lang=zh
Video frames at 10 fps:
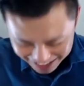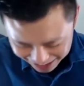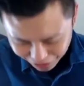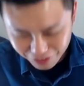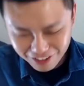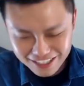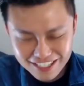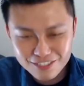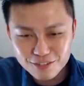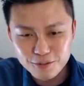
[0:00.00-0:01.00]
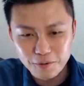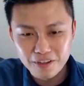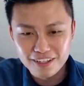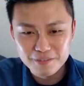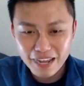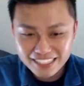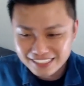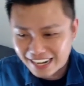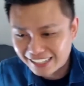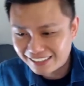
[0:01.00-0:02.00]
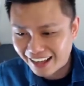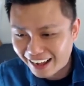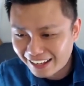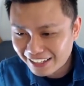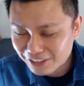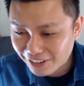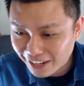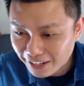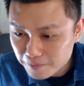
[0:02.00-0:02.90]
这狗狗的字就是圆圆的，是蛮可爱的啦。对啊。